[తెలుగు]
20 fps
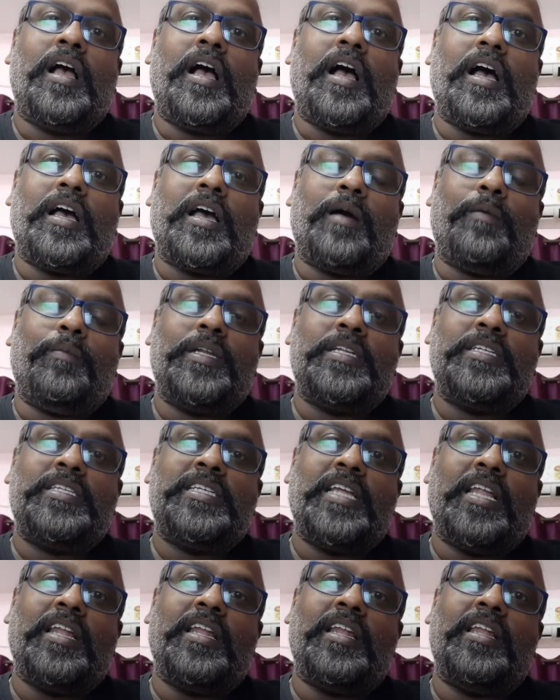ఆ
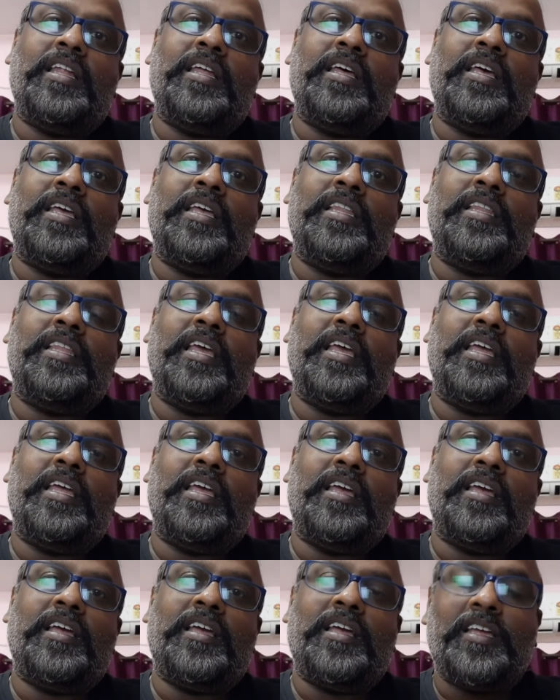కమర్షియల్ ఇది
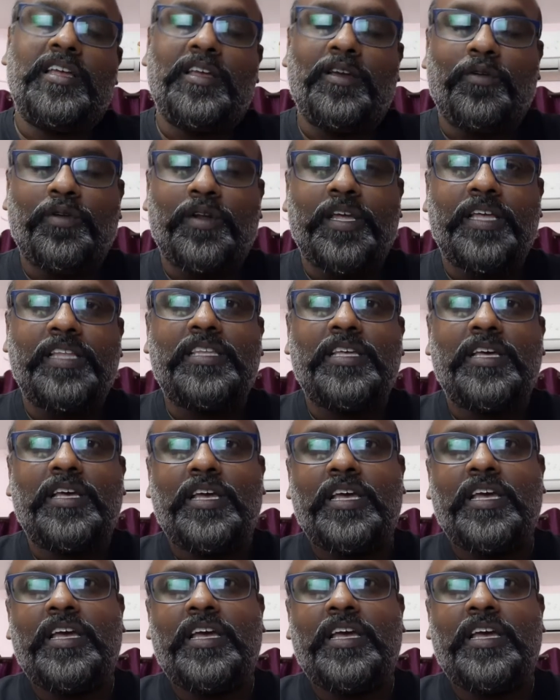ఎవరైతే